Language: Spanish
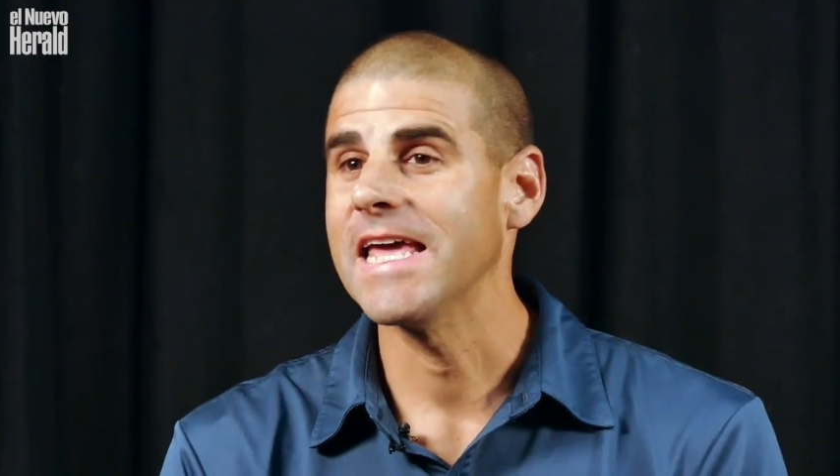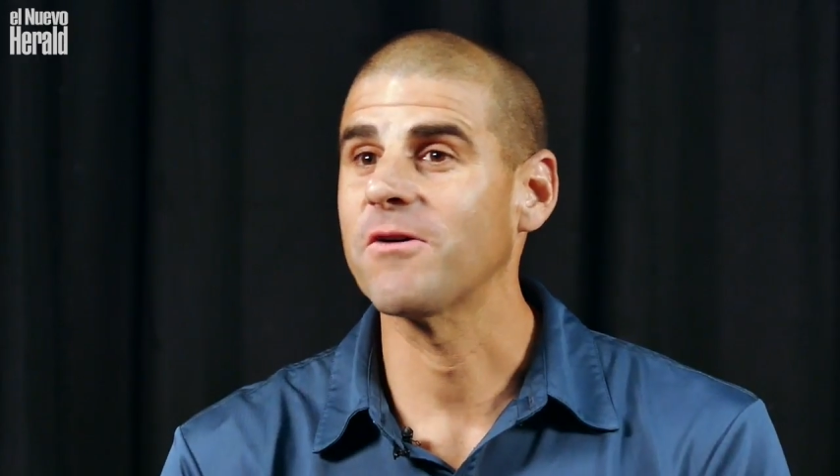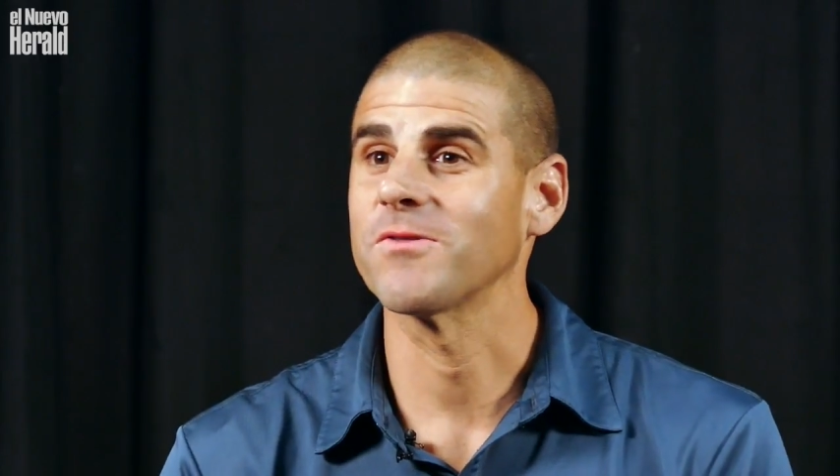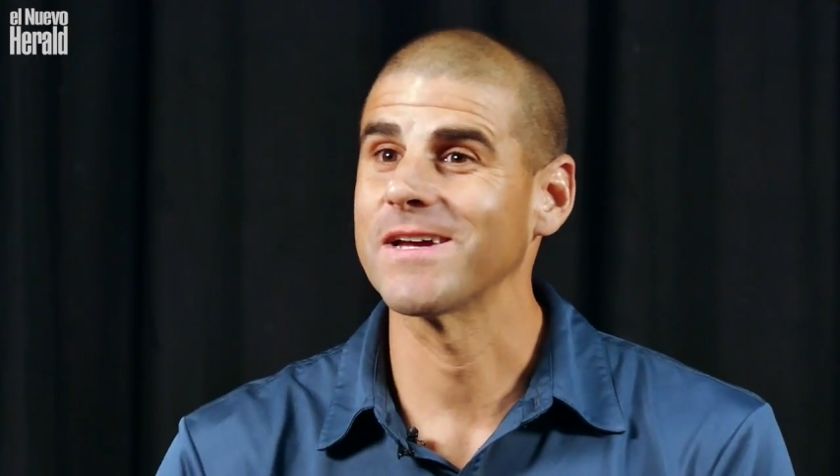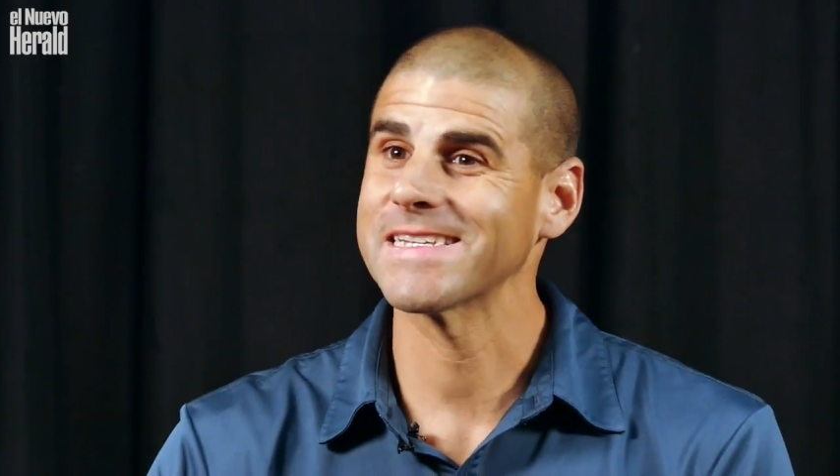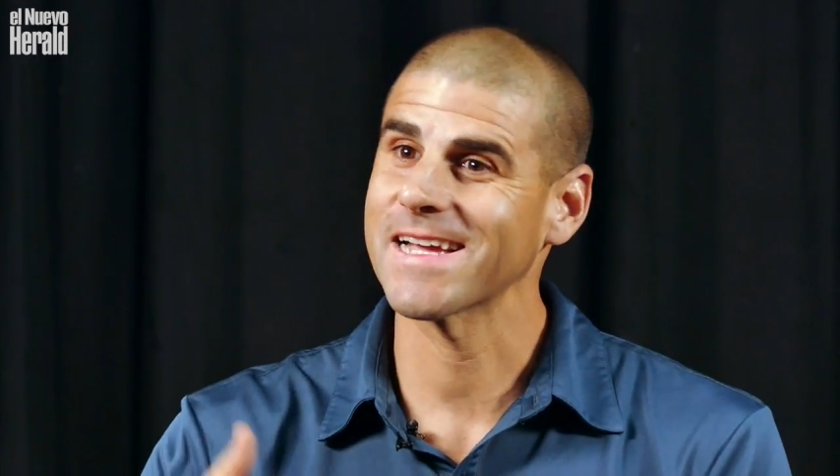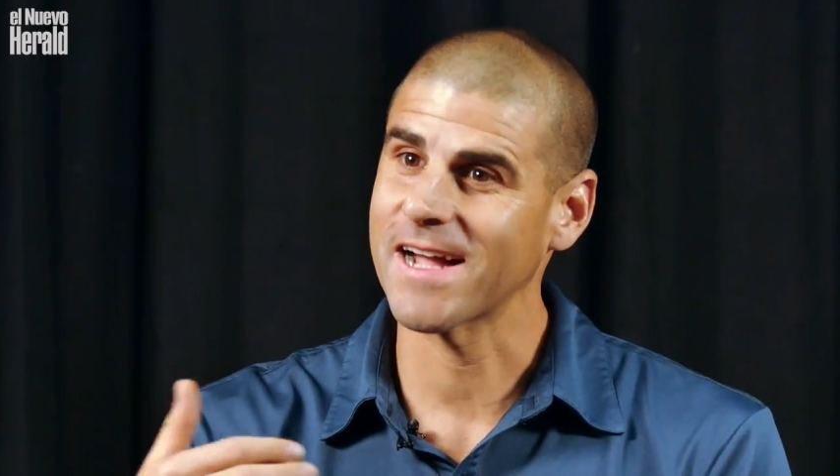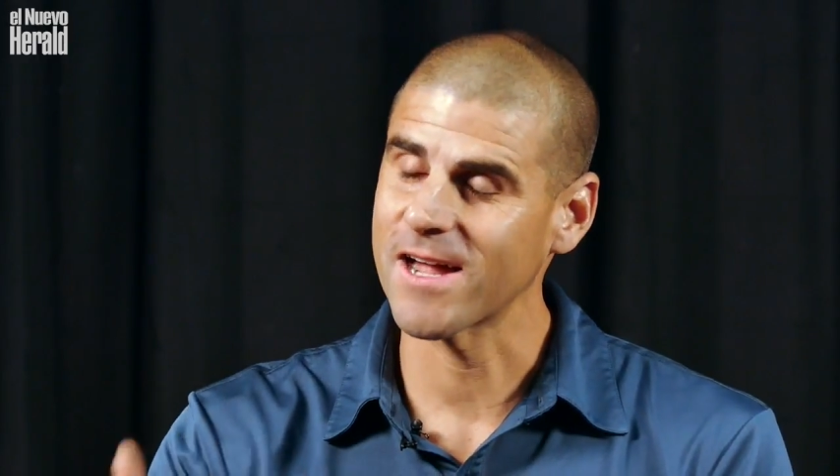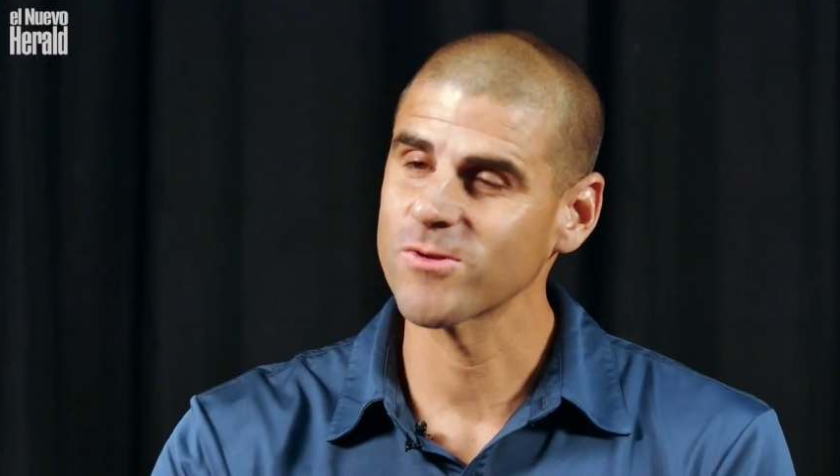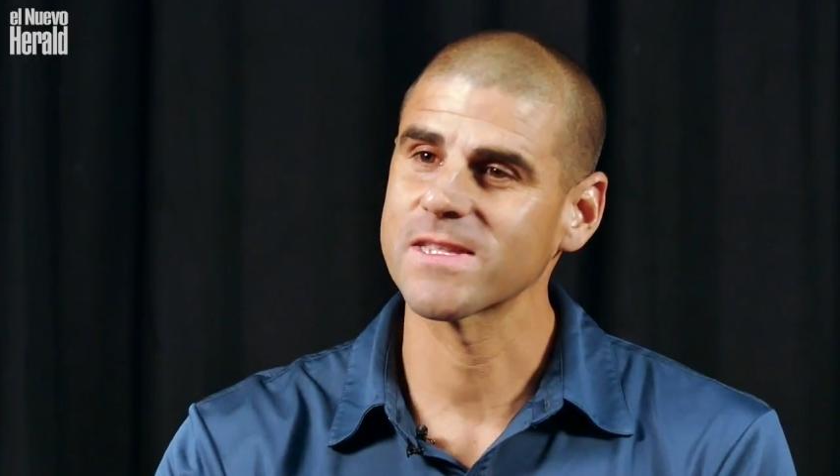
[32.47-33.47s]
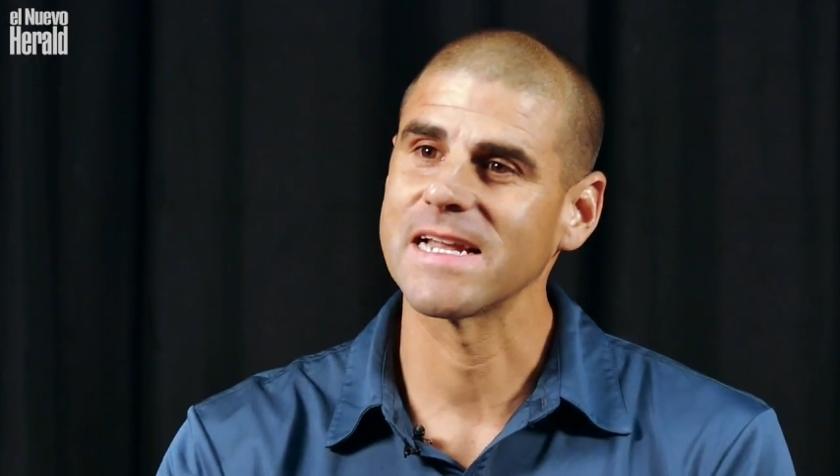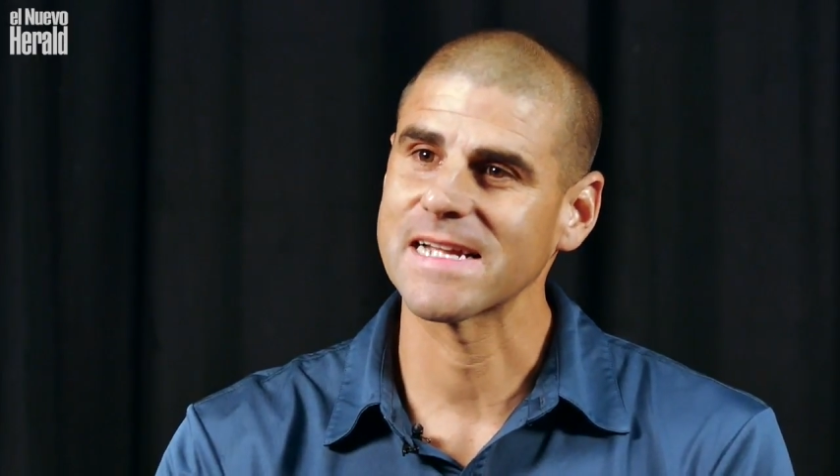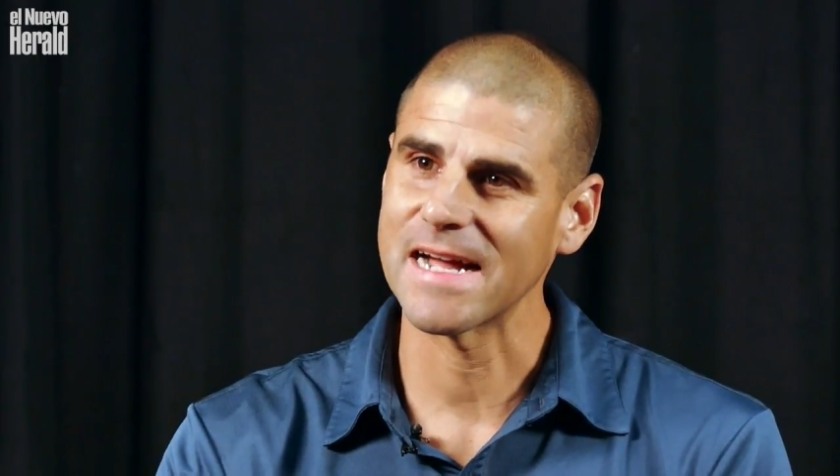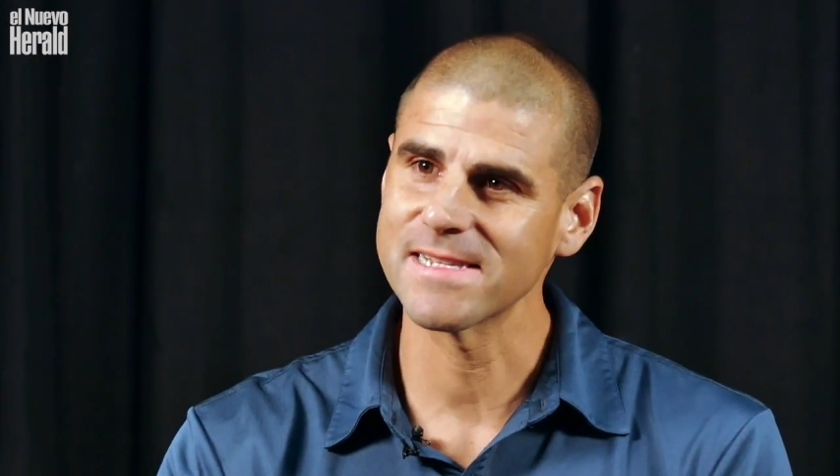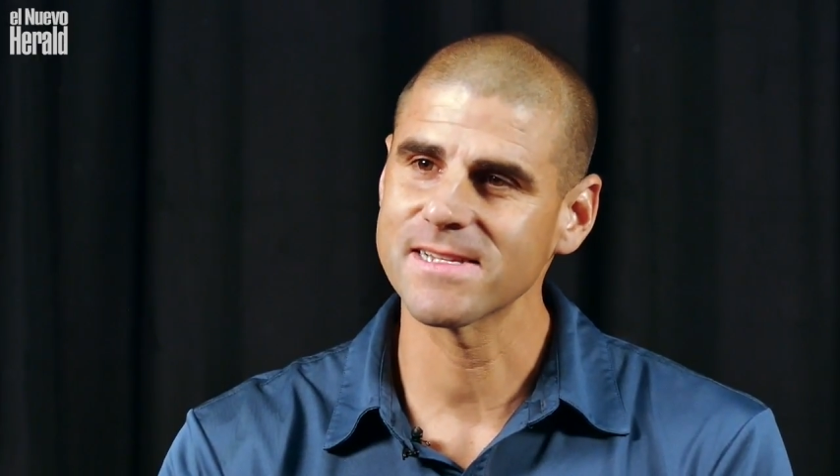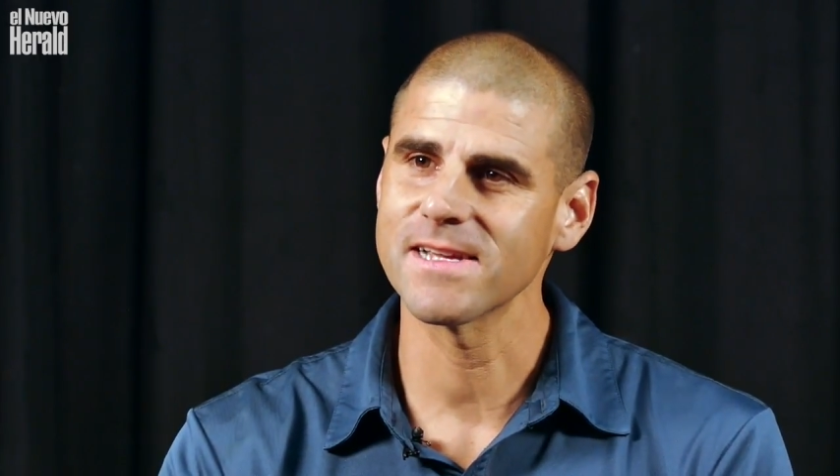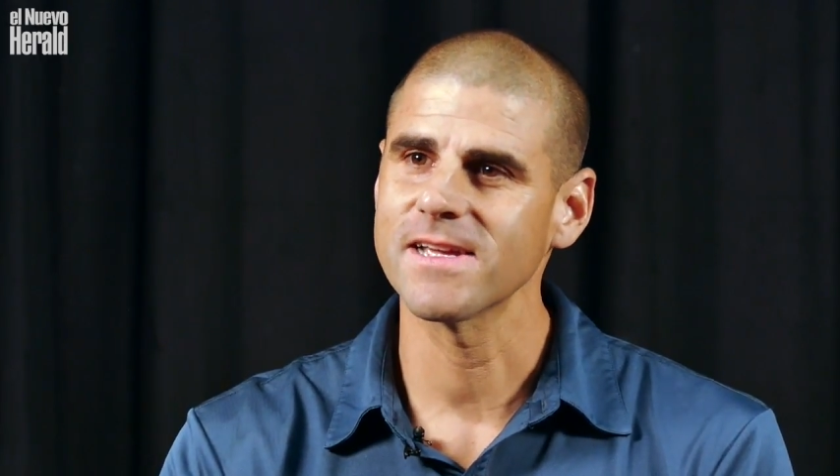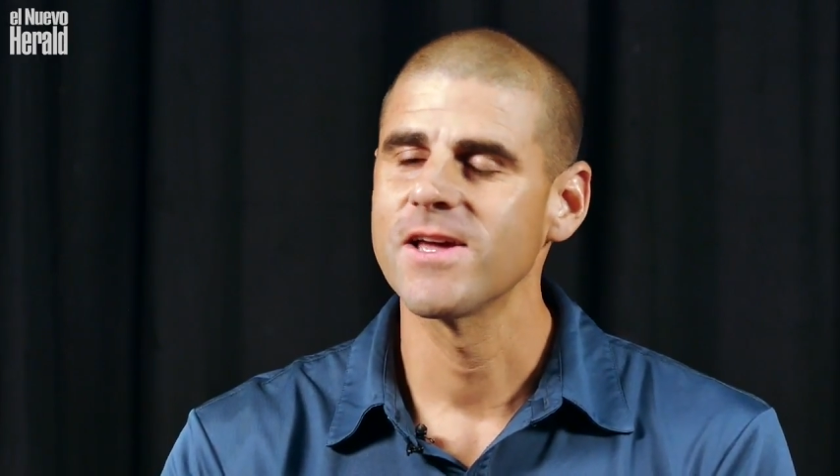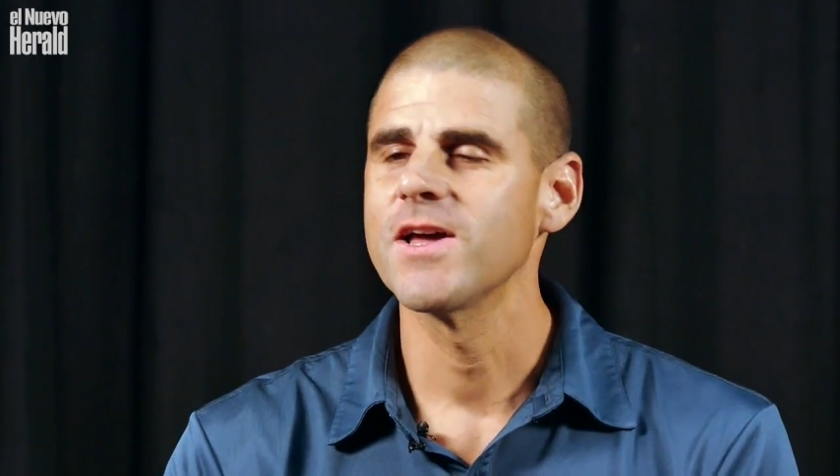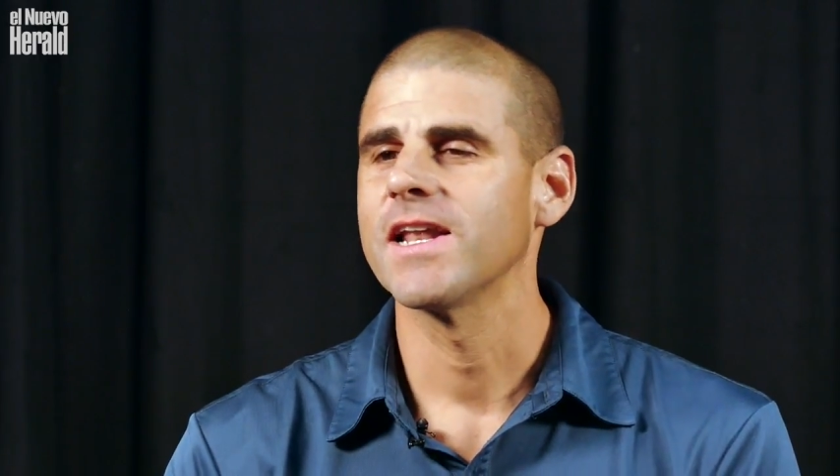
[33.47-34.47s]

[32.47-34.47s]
Y cuando ese carro te alcance,